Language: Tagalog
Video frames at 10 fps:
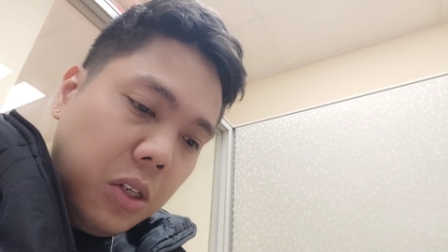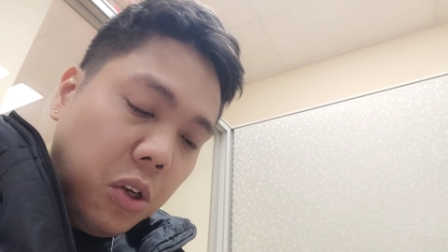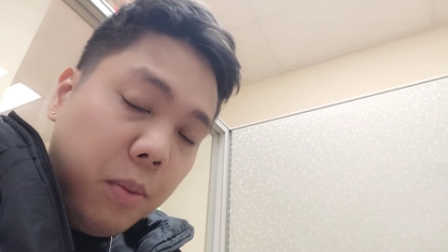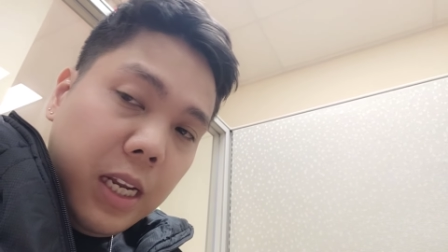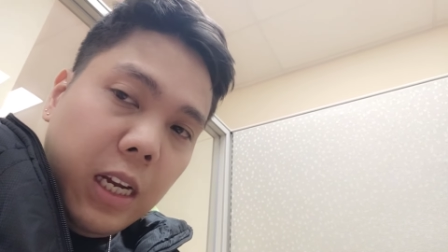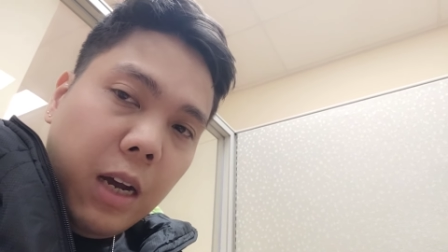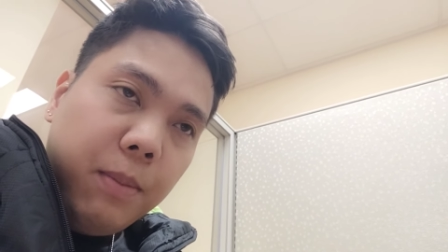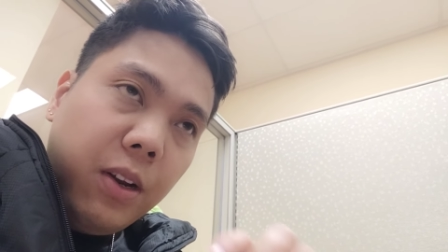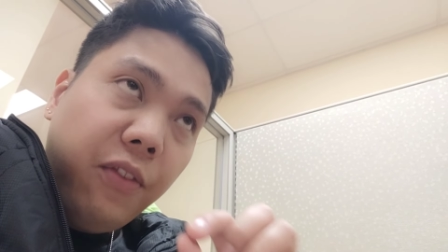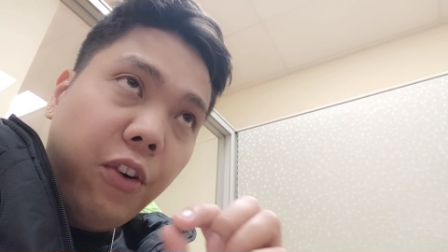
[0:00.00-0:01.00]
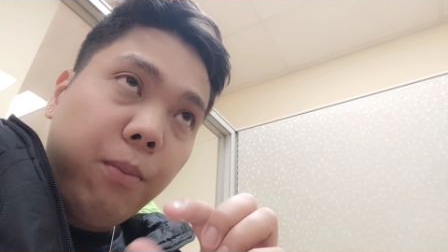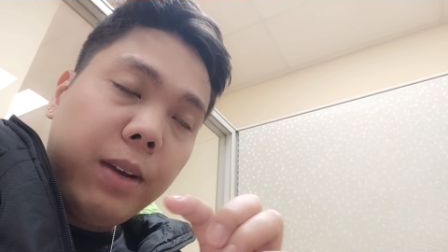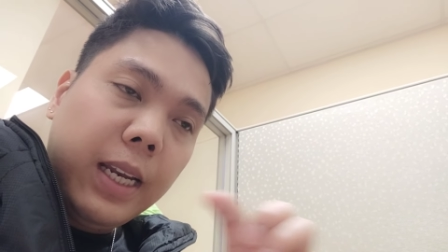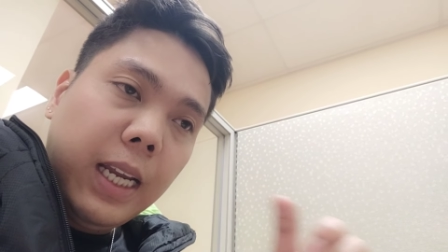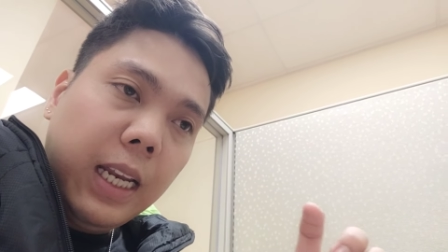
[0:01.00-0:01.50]
So binigyan kami ng form
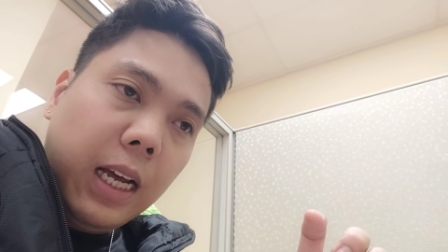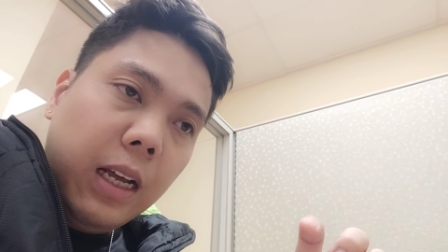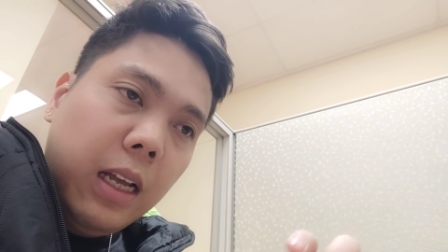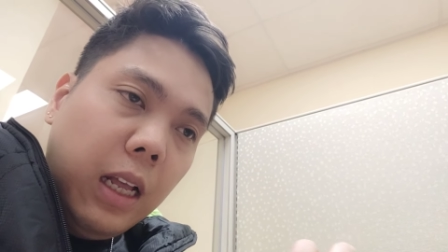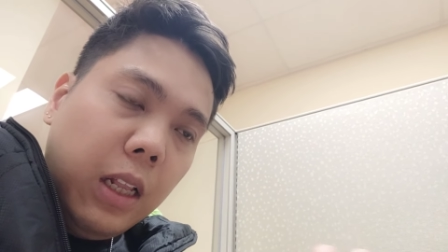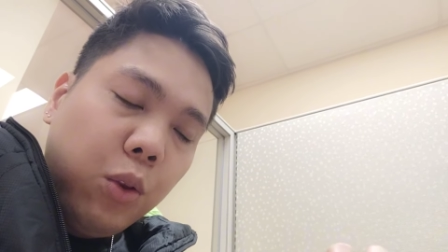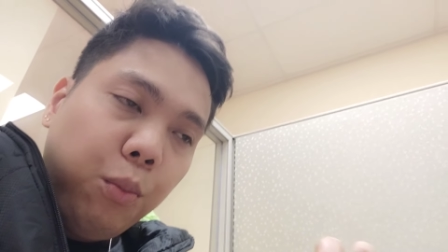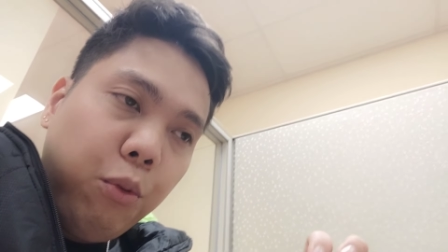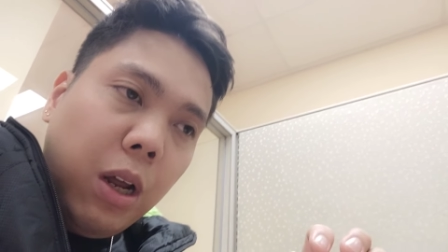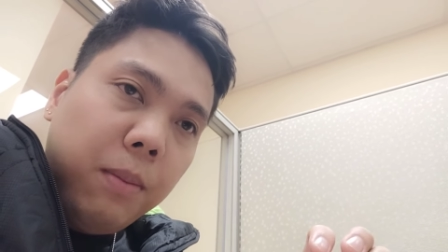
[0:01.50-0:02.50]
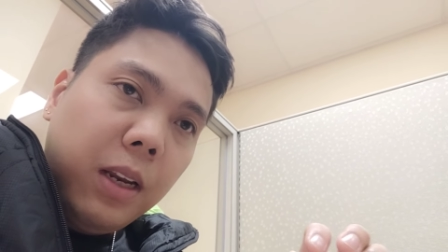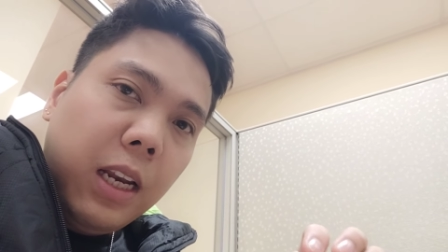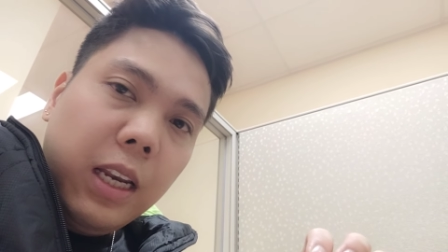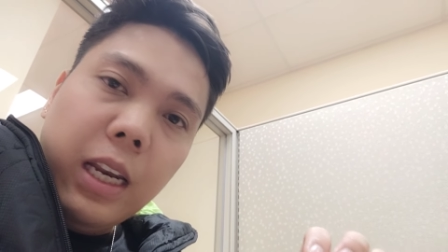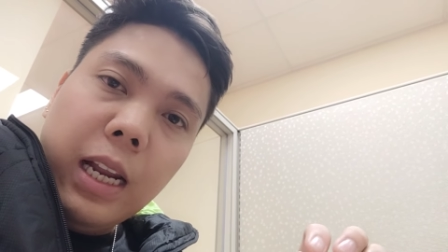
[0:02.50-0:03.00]
kanina, dun po
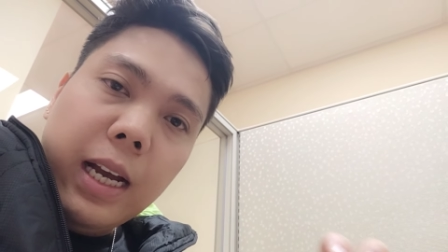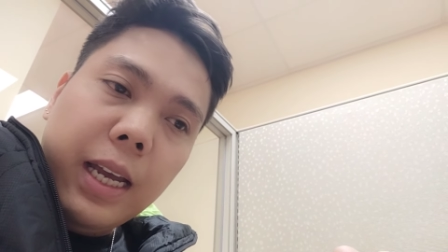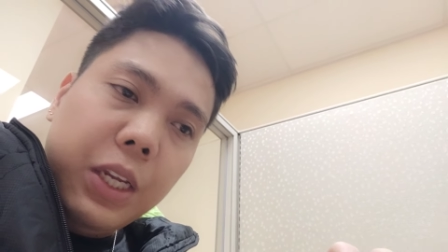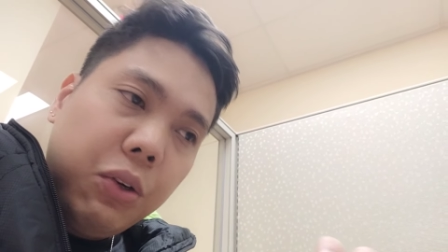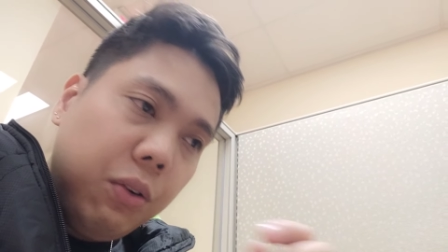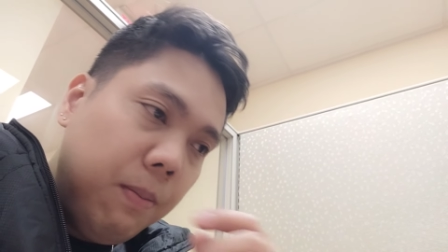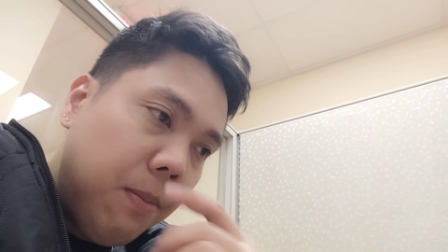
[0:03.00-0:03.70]
namin nilagay yung,